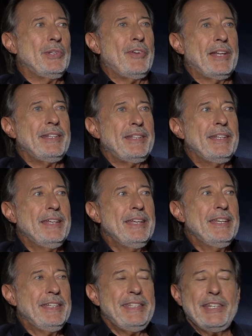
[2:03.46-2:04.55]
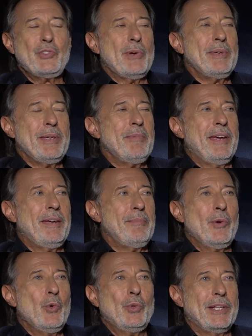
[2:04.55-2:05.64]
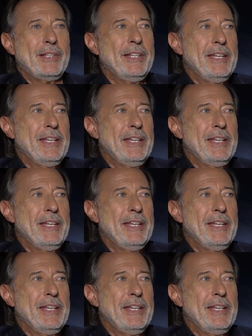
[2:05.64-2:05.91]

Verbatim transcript: diferentes. Y eso a mí me, me gusta.